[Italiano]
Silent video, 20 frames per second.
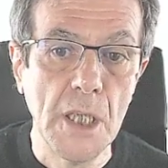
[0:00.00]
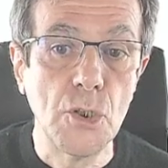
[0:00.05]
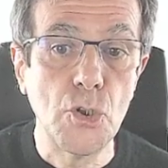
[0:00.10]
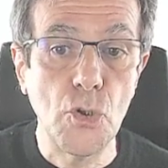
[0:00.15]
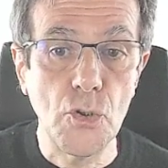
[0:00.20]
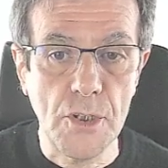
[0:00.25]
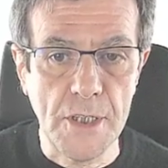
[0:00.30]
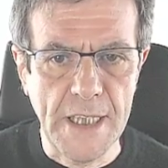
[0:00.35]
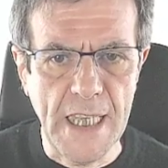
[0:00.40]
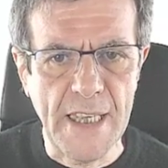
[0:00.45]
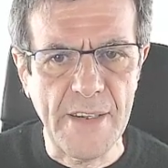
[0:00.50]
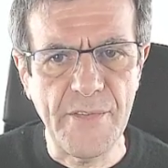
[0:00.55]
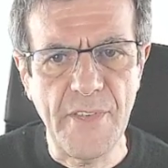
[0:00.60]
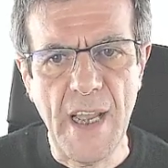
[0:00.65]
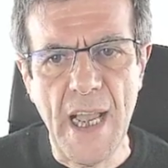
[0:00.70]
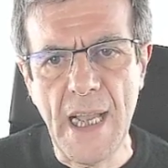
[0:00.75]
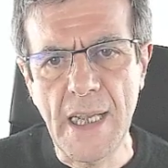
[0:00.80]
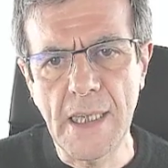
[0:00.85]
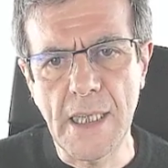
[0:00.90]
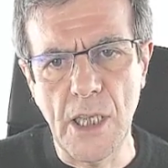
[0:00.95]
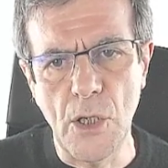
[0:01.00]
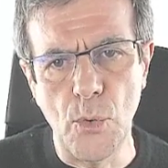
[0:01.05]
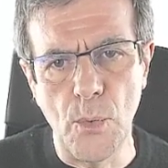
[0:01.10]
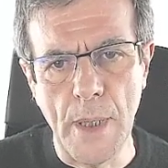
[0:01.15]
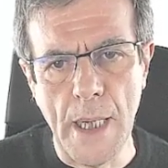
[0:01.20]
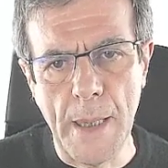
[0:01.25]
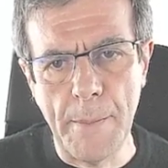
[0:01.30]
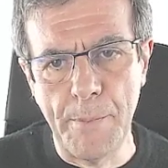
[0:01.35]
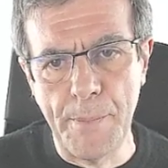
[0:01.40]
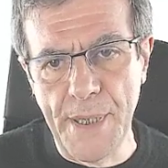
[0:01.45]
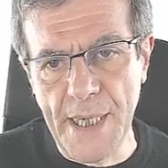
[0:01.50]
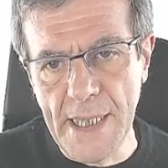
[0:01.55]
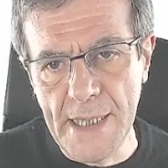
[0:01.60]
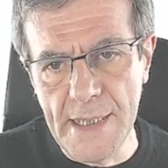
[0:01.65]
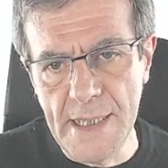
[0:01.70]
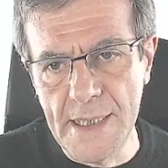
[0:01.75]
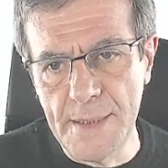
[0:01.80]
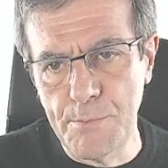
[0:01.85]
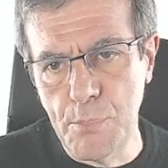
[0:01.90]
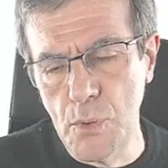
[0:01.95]
si osserva anche una
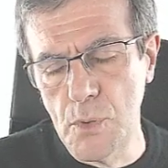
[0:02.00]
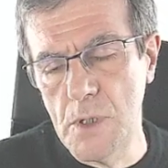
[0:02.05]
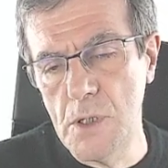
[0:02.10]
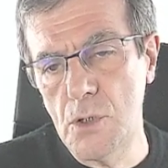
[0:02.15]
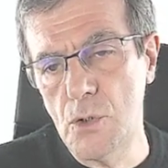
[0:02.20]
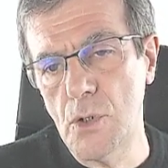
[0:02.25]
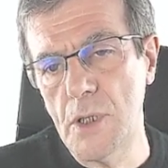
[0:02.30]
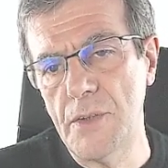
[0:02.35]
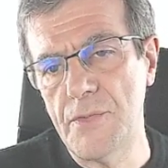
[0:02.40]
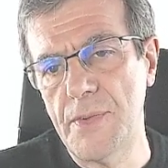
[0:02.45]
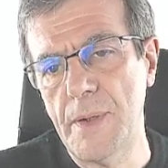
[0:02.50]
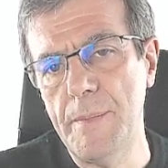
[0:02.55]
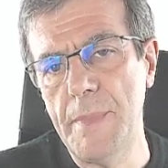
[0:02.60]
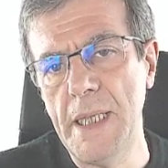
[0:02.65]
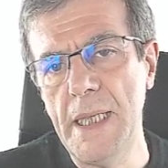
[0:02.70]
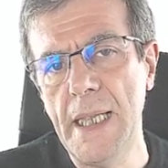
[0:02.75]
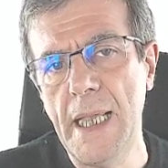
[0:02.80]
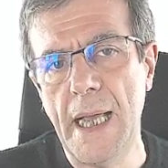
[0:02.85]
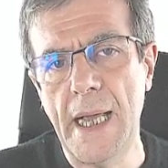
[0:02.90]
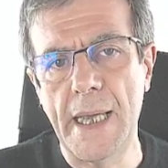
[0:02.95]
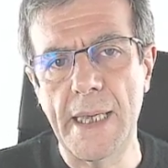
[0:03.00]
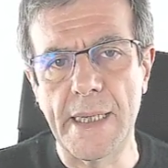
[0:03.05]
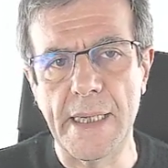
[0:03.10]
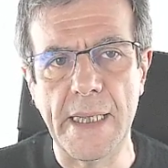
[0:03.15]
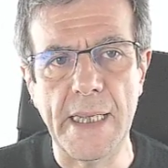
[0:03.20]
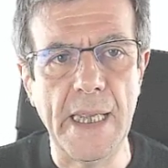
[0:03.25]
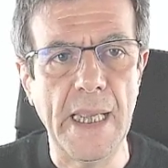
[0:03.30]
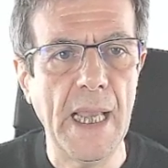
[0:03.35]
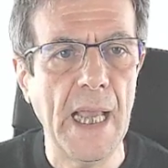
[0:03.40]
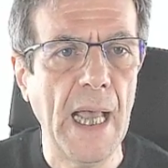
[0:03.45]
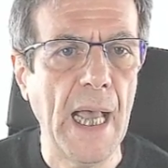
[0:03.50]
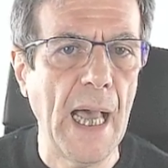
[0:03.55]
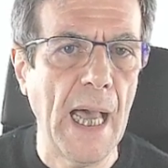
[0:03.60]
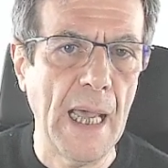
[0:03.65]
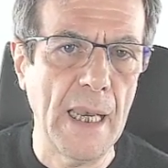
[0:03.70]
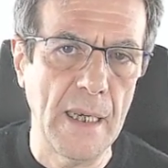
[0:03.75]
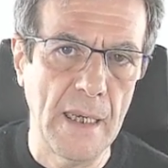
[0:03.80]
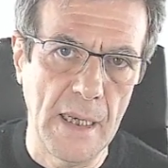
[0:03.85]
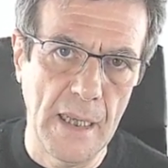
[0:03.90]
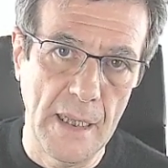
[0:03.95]
predisposizione familiare
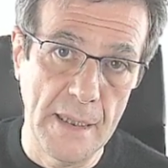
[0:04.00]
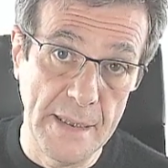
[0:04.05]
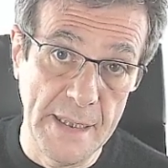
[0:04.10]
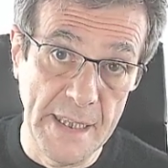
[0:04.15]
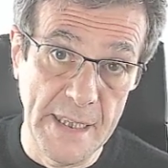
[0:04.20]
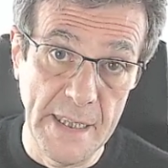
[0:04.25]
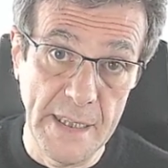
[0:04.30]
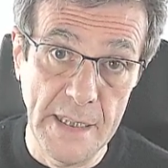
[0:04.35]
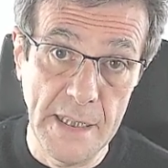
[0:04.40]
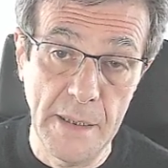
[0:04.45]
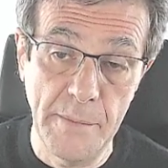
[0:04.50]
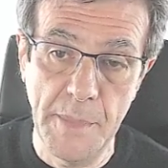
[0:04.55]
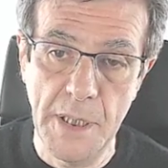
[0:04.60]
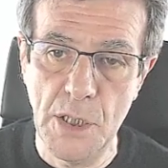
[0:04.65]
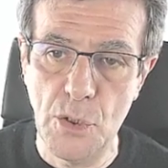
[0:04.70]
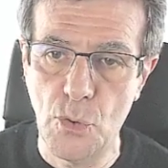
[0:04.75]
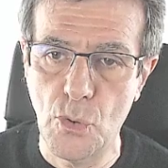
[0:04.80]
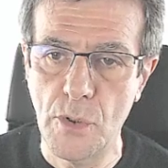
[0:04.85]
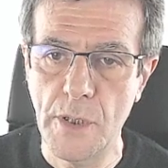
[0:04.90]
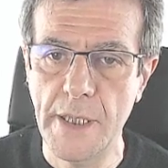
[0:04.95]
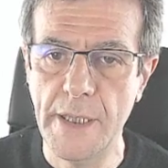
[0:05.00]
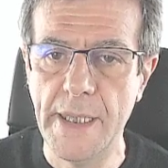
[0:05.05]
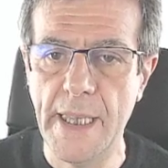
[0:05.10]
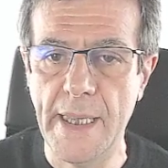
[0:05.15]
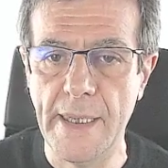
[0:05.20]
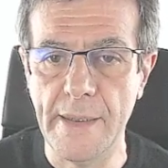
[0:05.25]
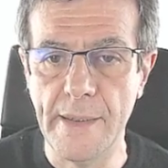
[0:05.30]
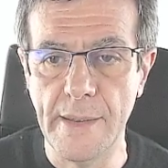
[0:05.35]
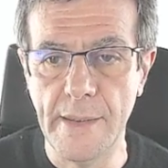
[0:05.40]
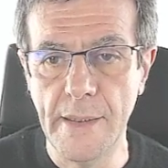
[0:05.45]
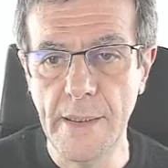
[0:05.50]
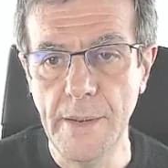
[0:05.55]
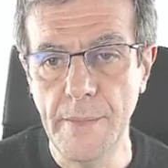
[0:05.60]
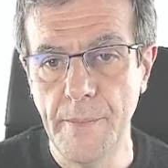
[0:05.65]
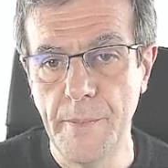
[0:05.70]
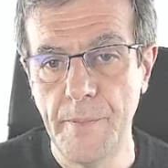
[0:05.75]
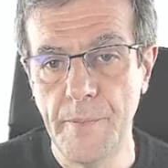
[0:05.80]
al digrignamento dei denti,